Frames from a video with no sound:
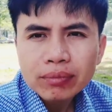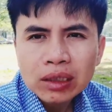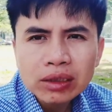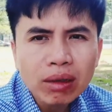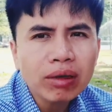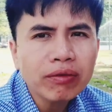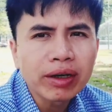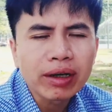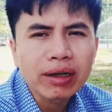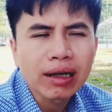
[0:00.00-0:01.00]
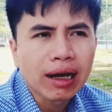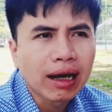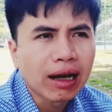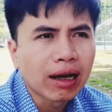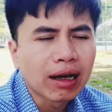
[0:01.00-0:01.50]
trong cái việc
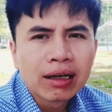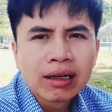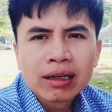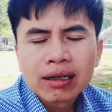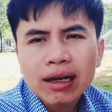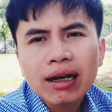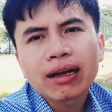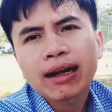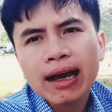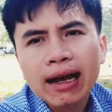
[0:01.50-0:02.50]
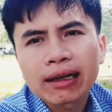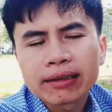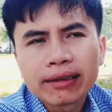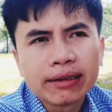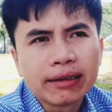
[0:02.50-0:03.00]
là các ngân hàng
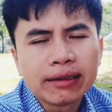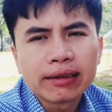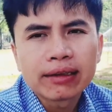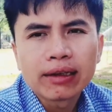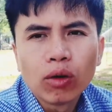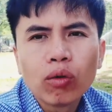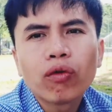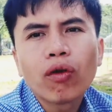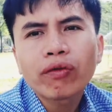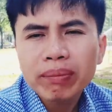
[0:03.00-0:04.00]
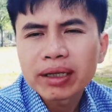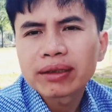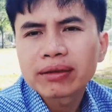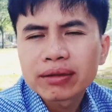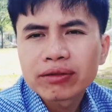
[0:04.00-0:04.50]
thì đủ vốn pháp
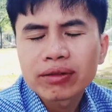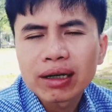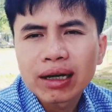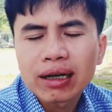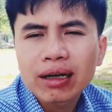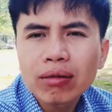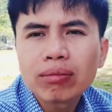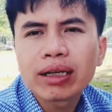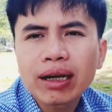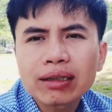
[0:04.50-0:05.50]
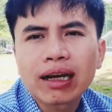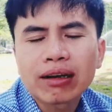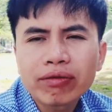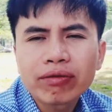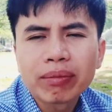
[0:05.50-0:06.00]
định và không bị căng
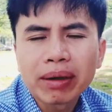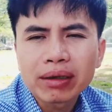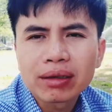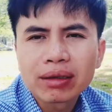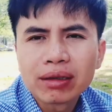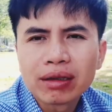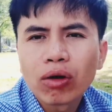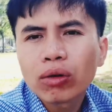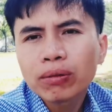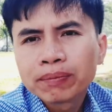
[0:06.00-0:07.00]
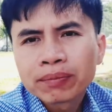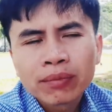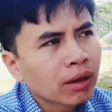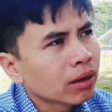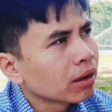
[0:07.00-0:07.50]
thẳng về mặt ừ, vốn
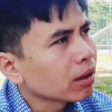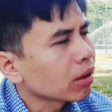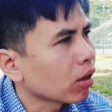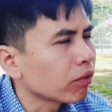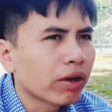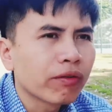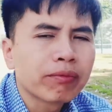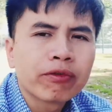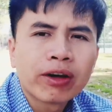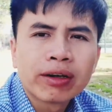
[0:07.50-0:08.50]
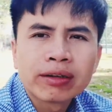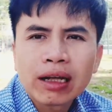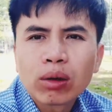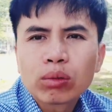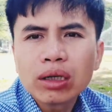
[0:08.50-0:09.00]
còn về phần
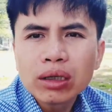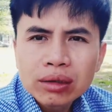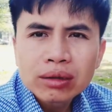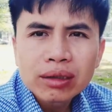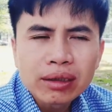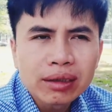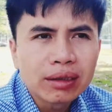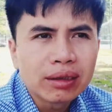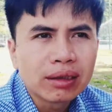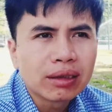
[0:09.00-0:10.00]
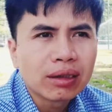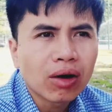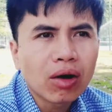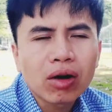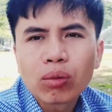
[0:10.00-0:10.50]
nhà đầu tư thì
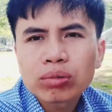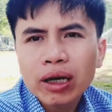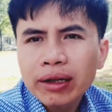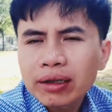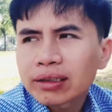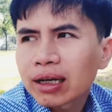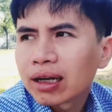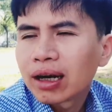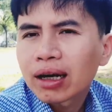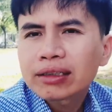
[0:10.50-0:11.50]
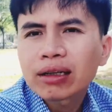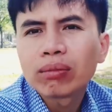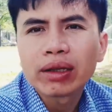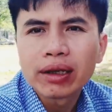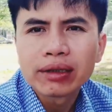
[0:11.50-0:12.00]
họ cũng thấy được rằng là cái
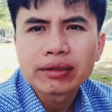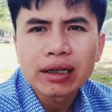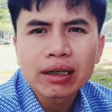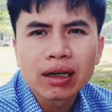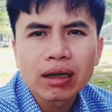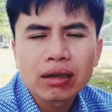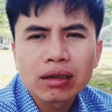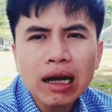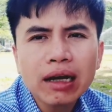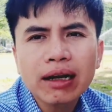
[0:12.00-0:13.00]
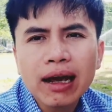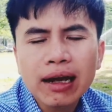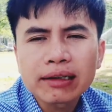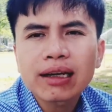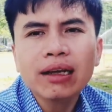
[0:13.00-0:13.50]
dòng tiền sẽ được các ngân
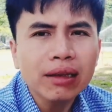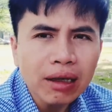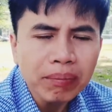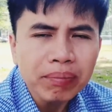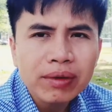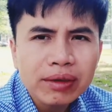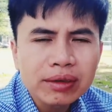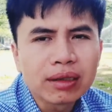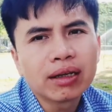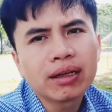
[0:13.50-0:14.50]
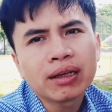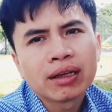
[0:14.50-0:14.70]
hàng gián tiếp xử lý